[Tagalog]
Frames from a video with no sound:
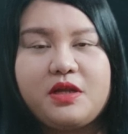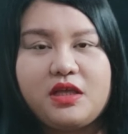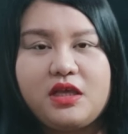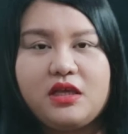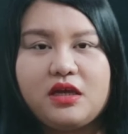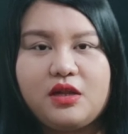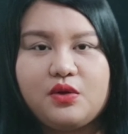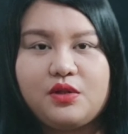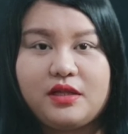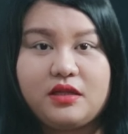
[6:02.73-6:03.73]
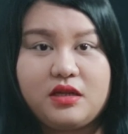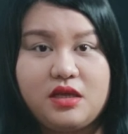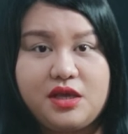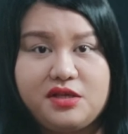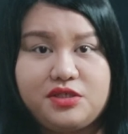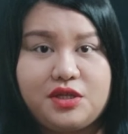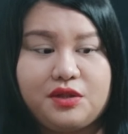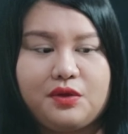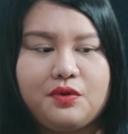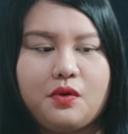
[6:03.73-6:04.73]
naging, ano ko dati, naging
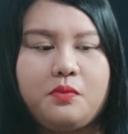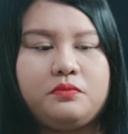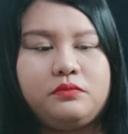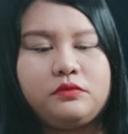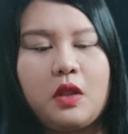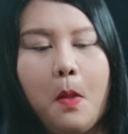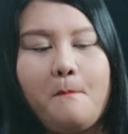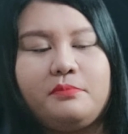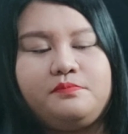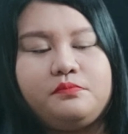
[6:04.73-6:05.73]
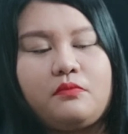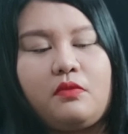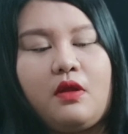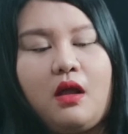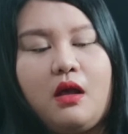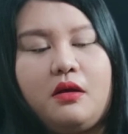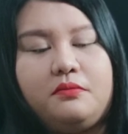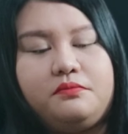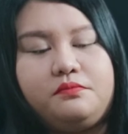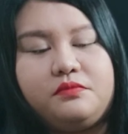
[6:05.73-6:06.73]
agent ko
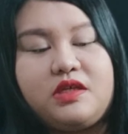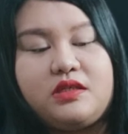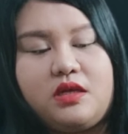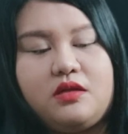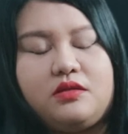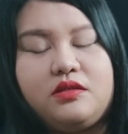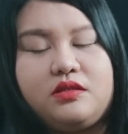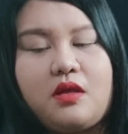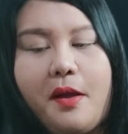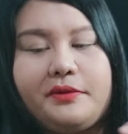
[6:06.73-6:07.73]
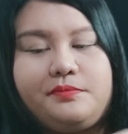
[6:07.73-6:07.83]
um, sa sales.